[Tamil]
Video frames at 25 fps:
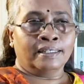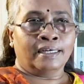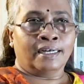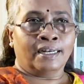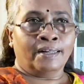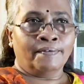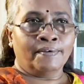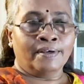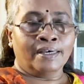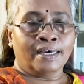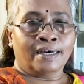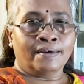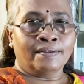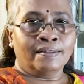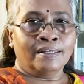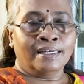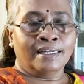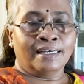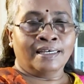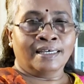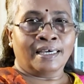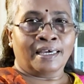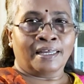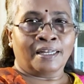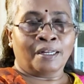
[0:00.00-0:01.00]
தடவையாவது
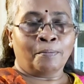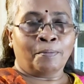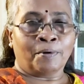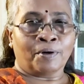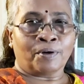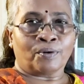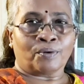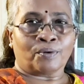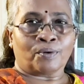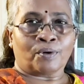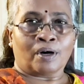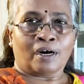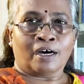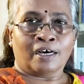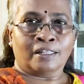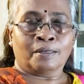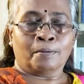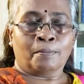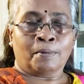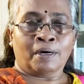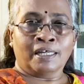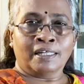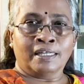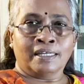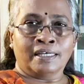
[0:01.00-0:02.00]
நீங்கள் என்ன பண்ணணும் அந்த
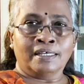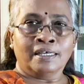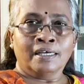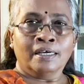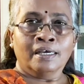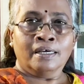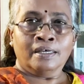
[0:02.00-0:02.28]
மாதிரி